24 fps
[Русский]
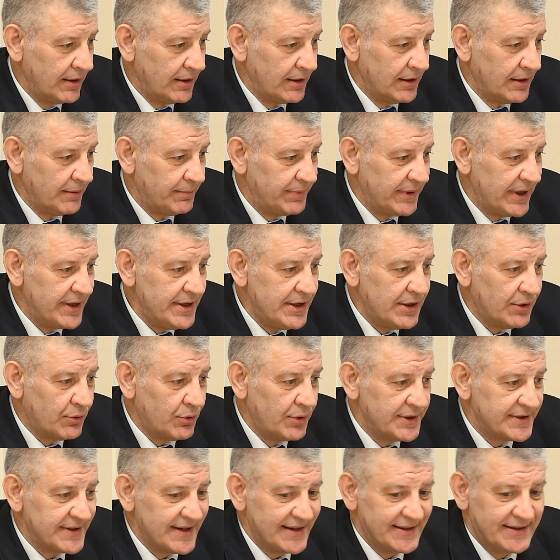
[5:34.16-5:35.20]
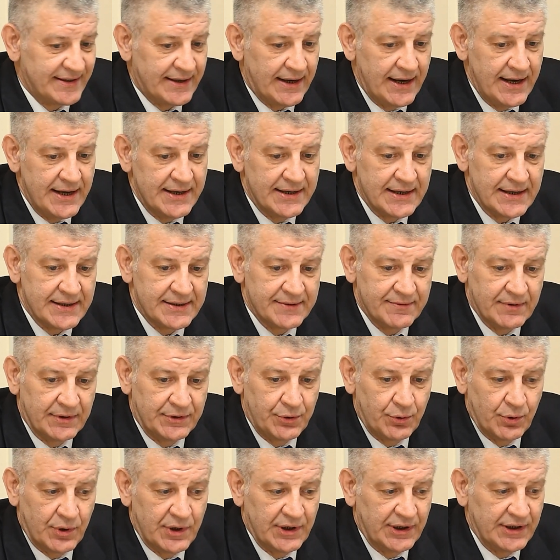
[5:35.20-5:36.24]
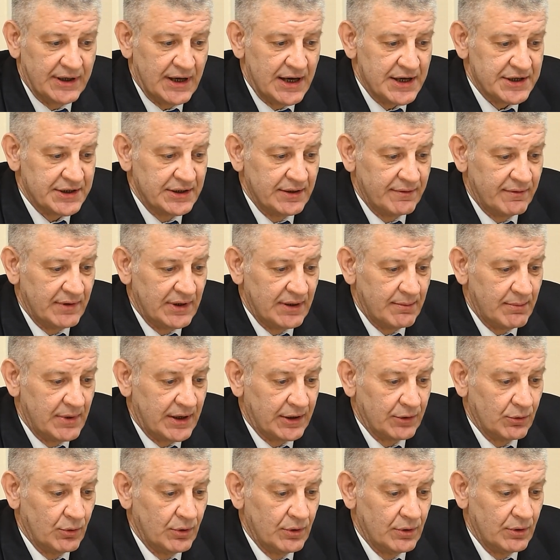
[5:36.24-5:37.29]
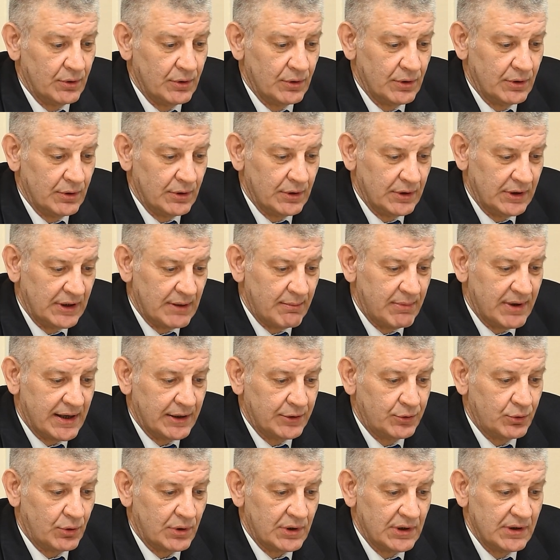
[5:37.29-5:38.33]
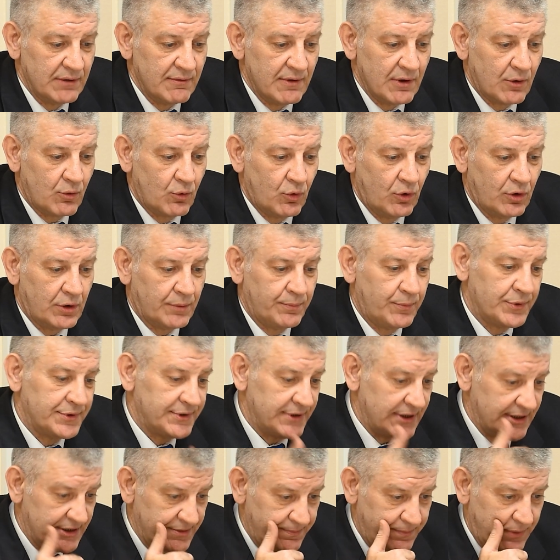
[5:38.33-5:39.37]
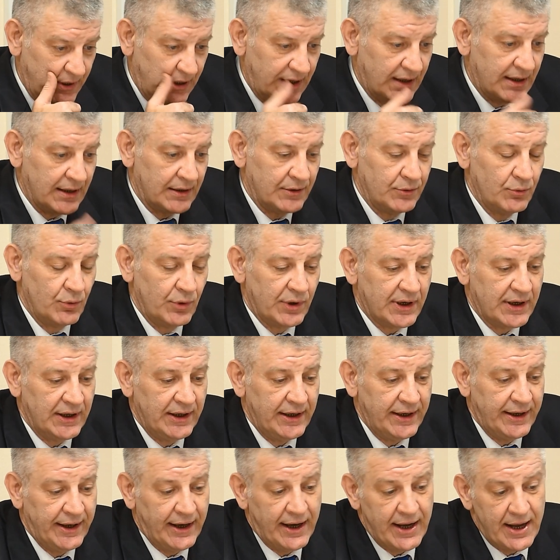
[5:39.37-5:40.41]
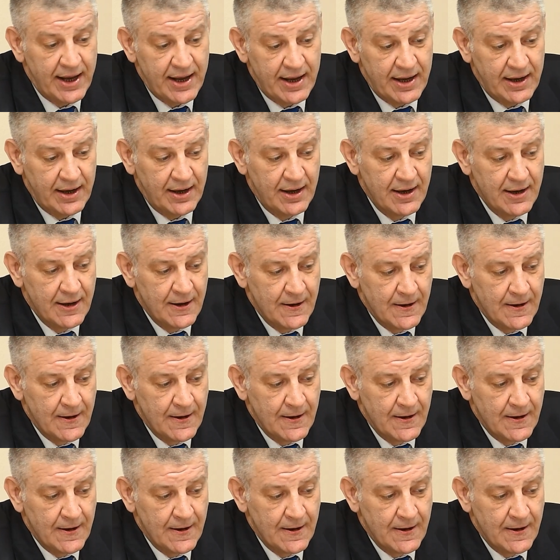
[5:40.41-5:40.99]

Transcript: Э, планируется строительство трехэтажного лабора... лабораторного корпуса с переходной галереей.